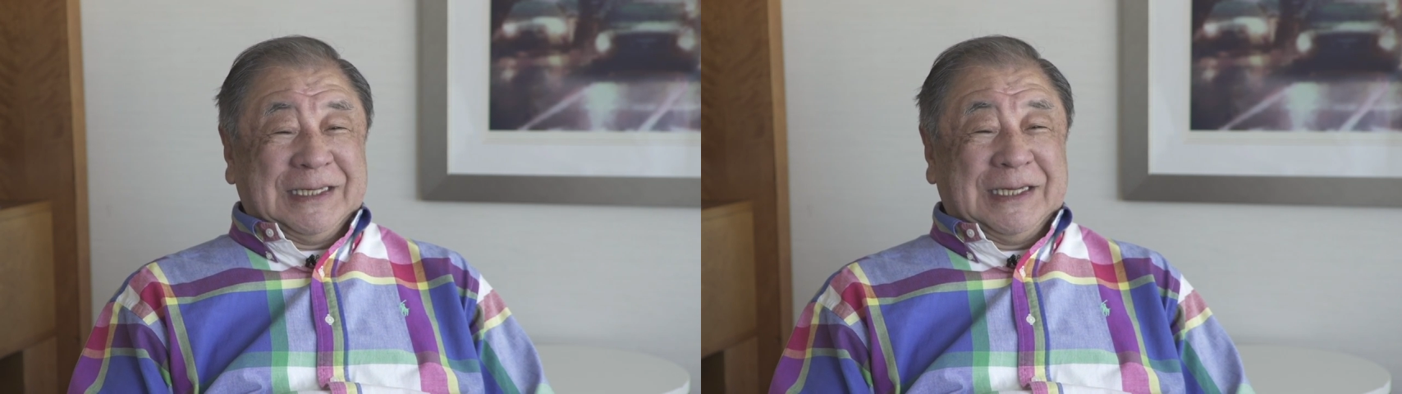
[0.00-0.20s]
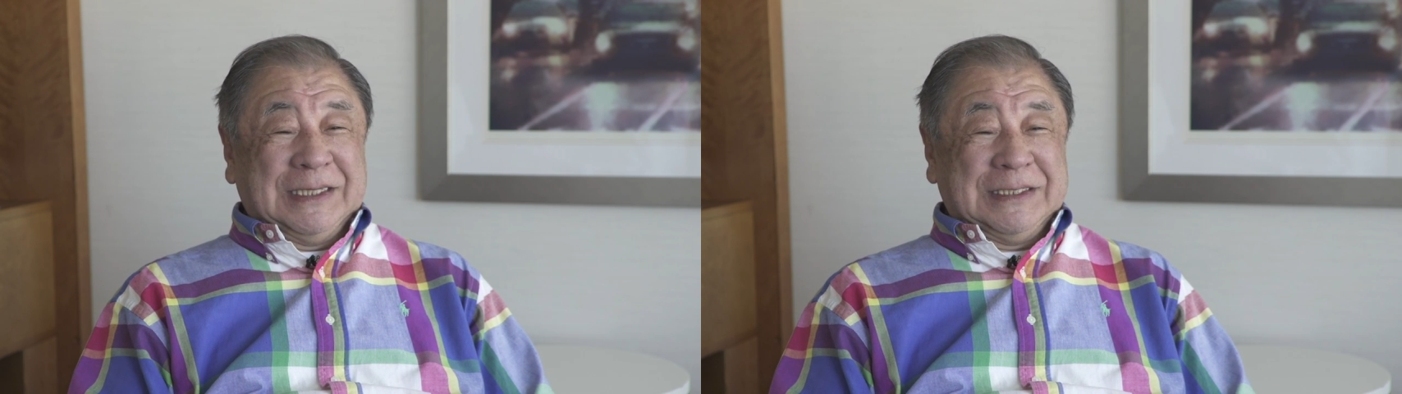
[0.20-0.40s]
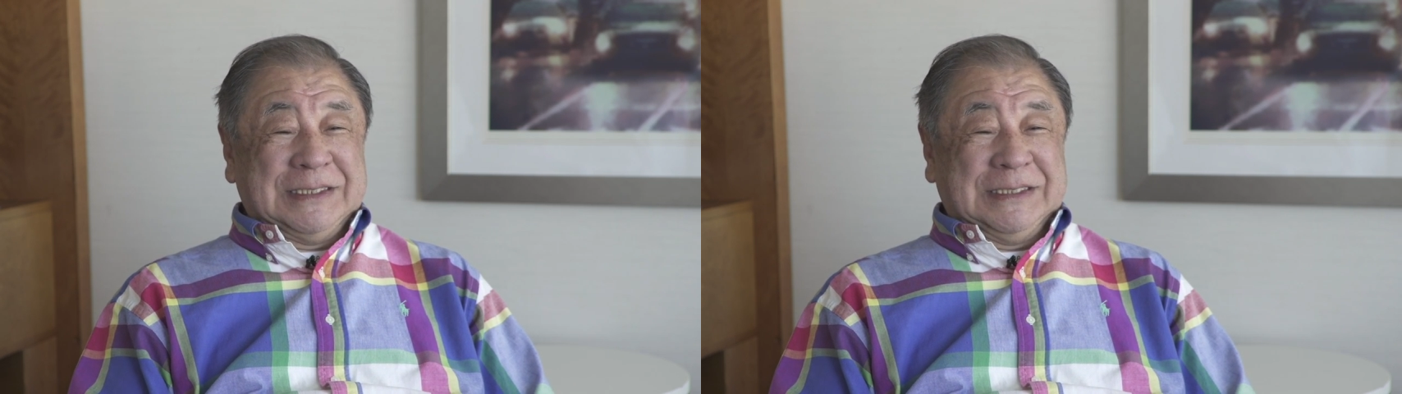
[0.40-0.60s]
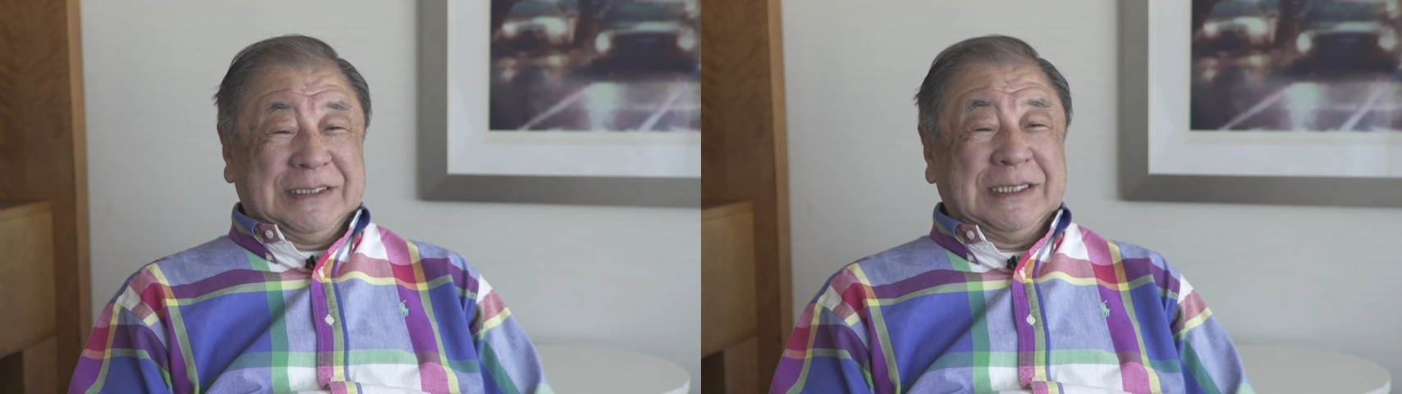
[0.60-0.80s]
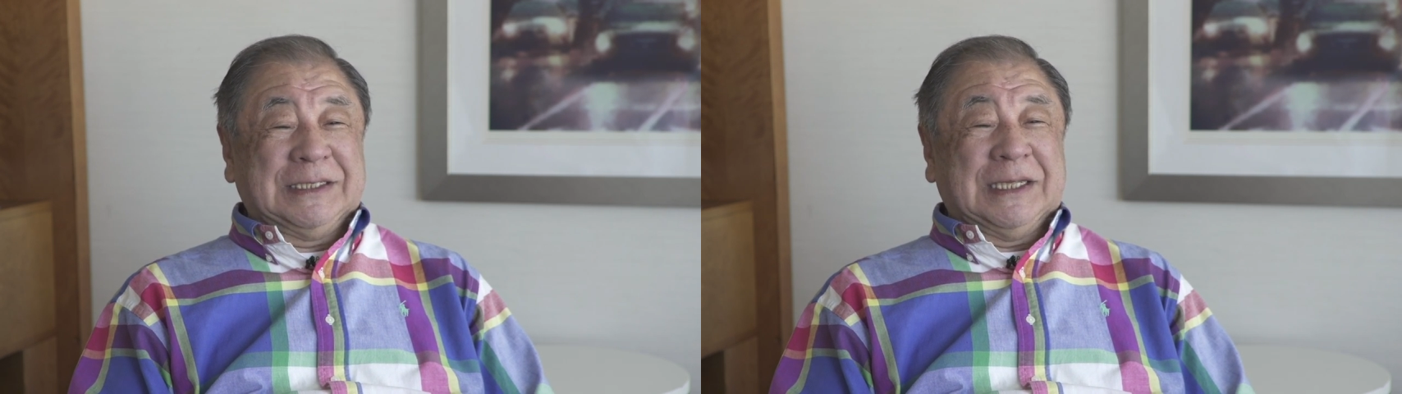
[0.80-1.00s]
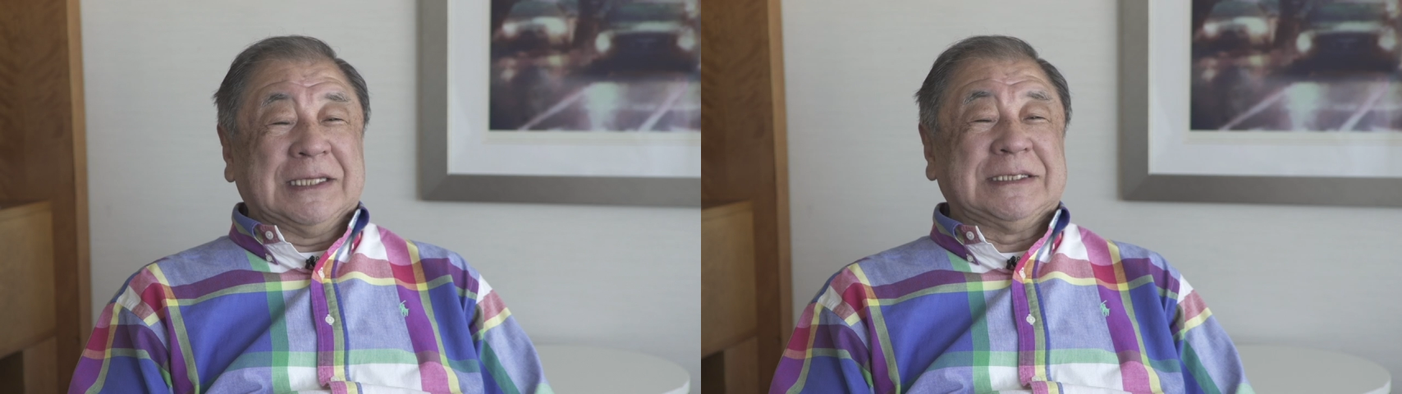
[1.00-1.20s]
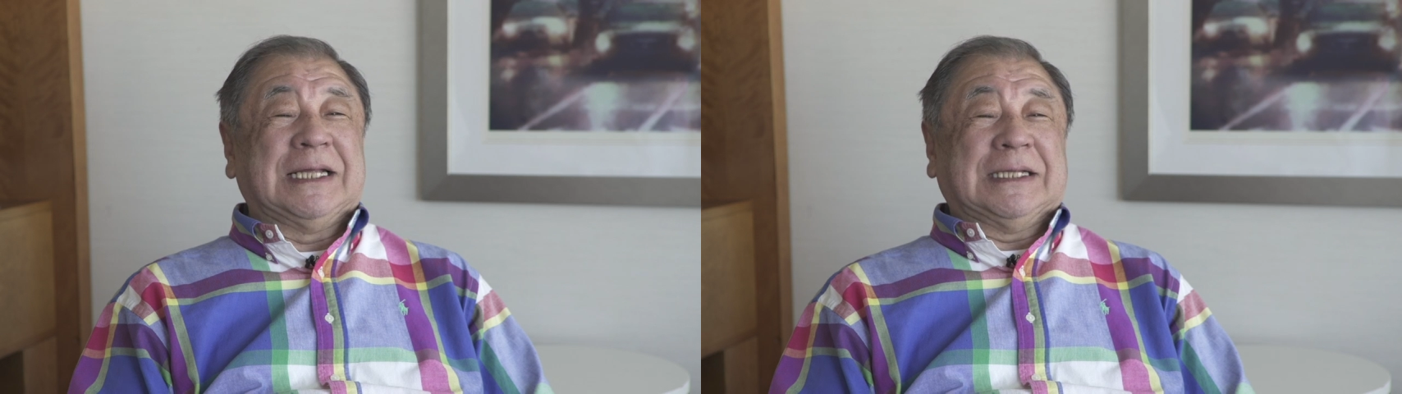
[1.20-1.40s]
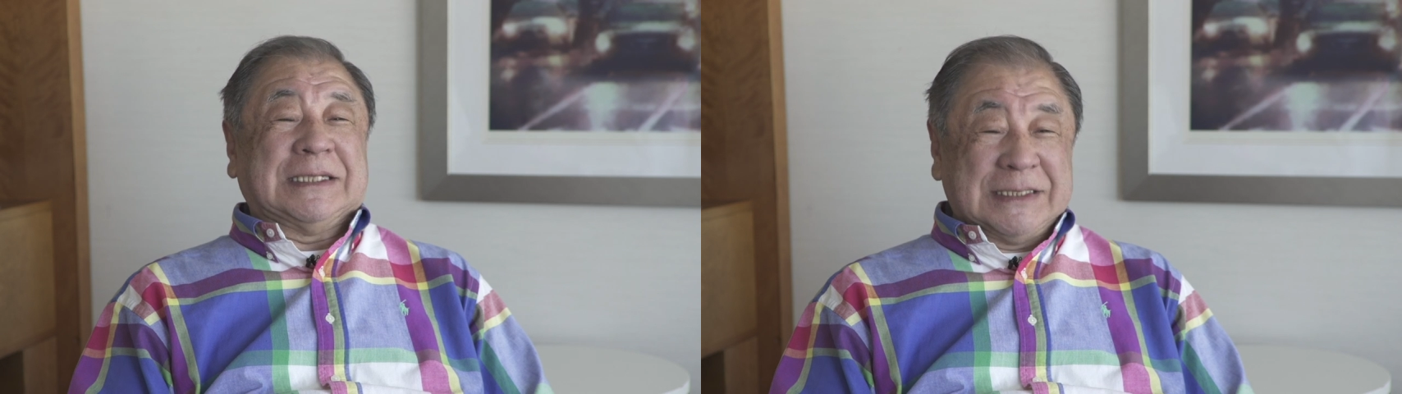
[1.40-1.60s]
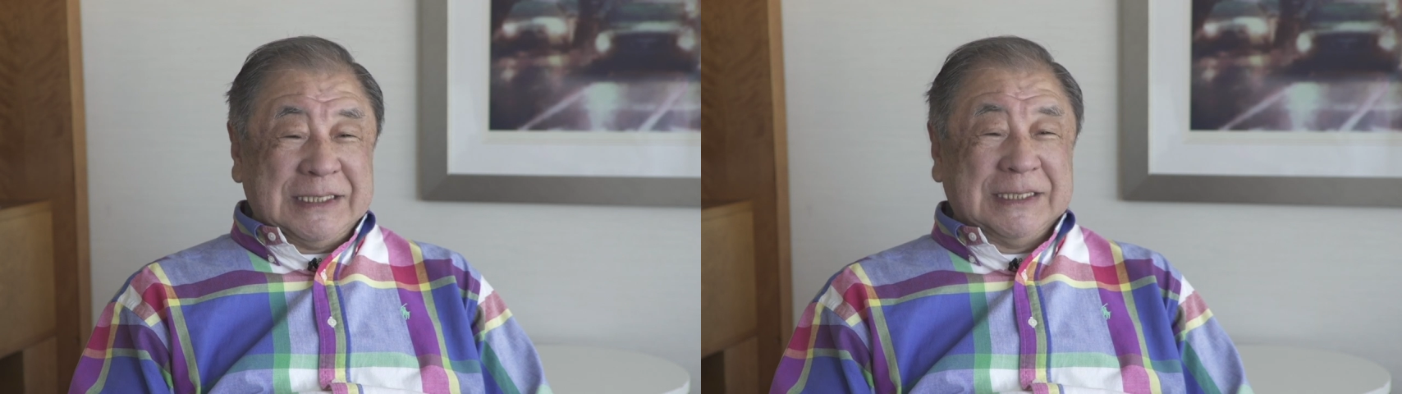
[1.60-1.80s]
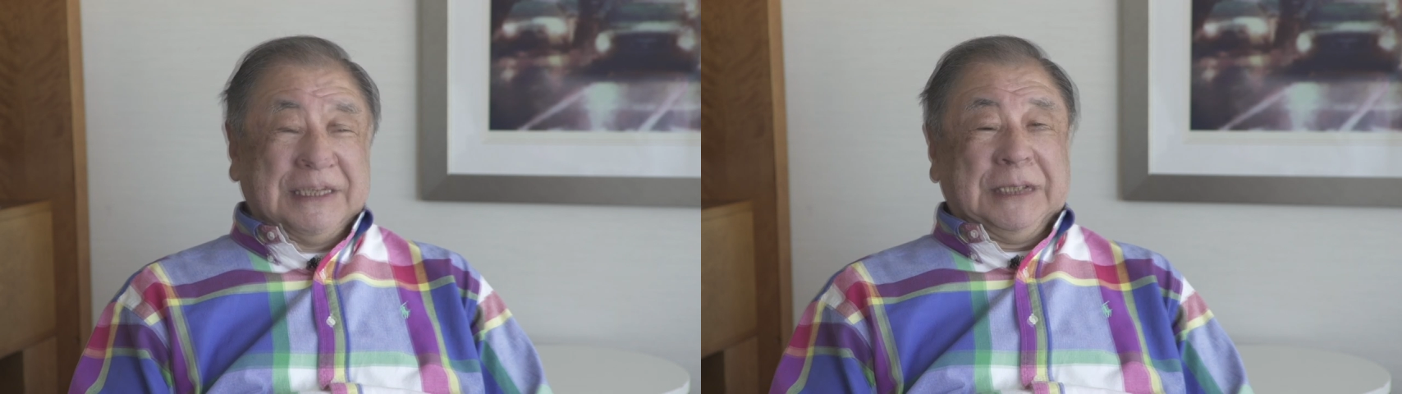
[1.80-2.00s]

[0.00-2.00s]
感じだったはずなんですね。